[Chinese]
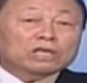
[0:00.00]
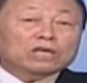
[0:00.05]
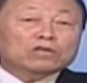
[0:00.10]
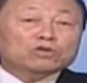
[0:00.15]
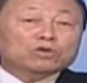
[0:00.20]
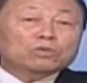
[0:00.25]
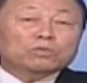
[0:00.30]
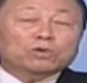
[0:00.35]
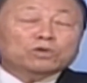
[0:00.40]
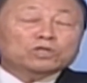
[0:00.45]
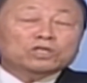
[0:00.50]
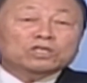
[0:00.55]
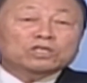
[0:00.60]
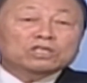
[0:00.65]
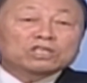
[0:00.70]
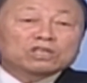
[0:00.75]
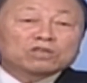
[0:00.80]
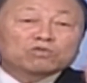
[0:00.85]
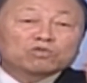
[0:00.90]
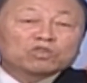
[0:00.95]
为什么
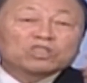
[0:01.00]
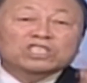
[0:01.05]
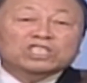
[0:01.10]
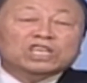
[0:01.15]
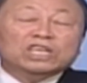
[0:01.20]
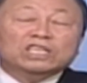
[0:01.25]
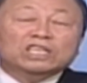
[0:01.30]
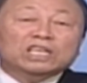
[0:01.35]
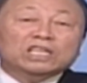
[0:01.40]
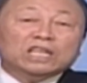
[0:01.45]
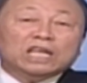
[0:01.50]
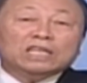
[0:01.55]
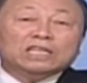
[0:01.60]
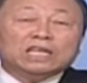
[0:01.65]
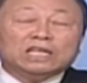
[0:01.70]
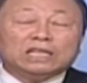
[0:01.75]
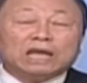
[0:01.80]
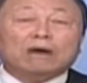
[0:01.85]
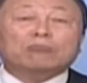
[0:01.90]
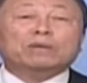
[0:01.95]
去那样的教
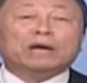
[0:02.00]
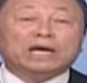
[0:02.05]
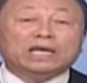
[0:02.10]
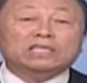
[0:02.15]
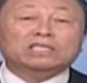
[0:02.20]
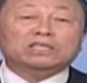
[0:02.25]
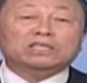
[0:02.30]
会啊？